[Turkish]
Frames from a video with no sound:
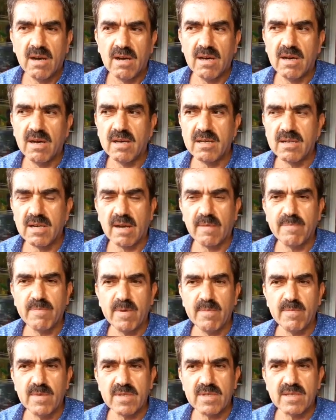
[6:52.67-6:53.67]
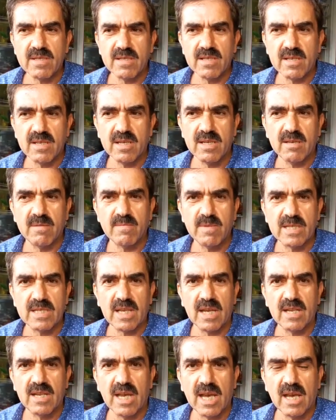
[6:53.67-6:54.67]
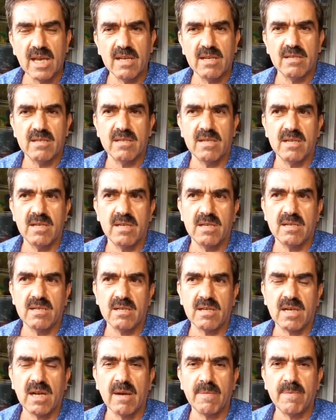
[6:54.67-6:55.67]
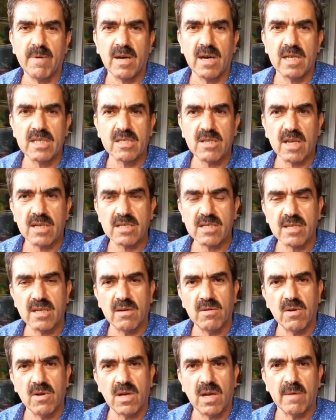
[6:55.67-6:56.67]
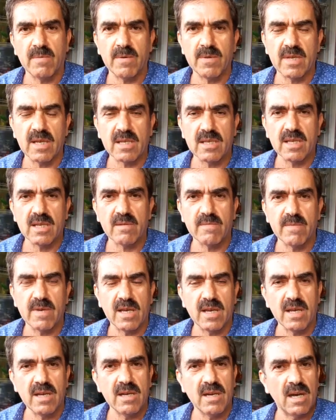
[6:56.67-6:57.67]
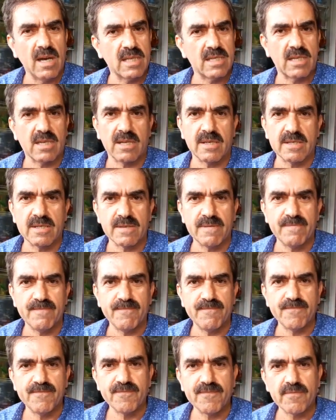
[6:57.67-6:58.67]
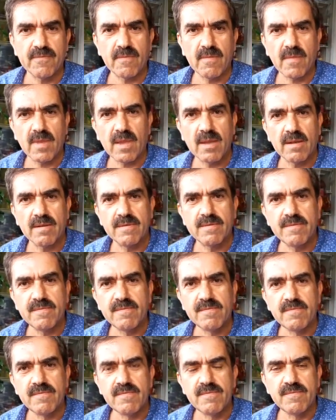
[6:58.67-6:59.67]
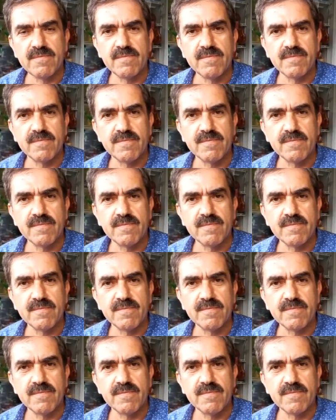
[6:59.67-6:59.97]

ee, Rabbimiz e, bize ne e, kapı açarsa o kapıdan girmeye hazırız. Evet Sayın Müdürüm